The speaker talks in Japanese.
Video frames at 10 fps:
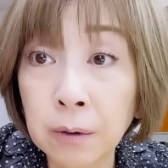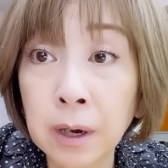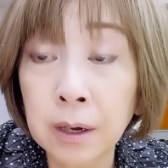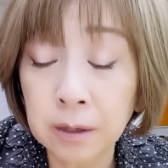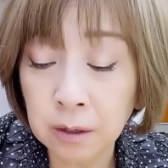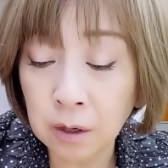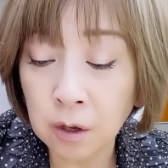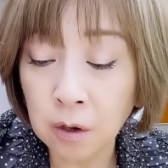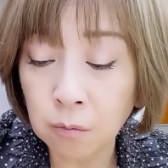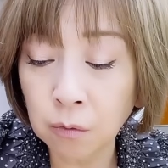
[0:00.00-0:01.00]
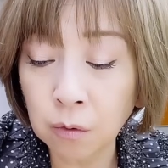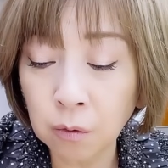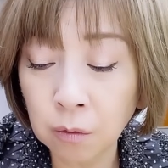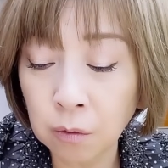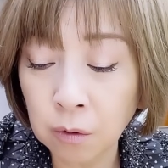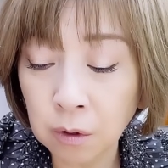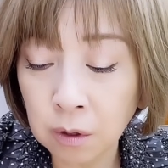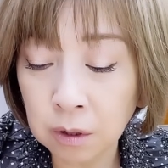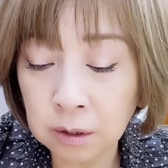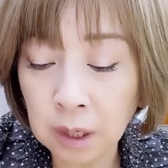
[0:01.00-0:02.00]
はも
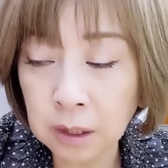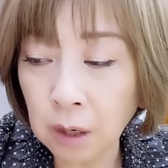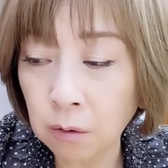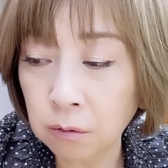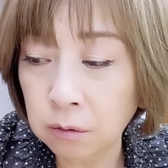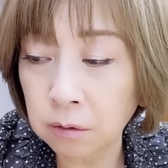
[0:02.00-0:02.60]
うなんだろう、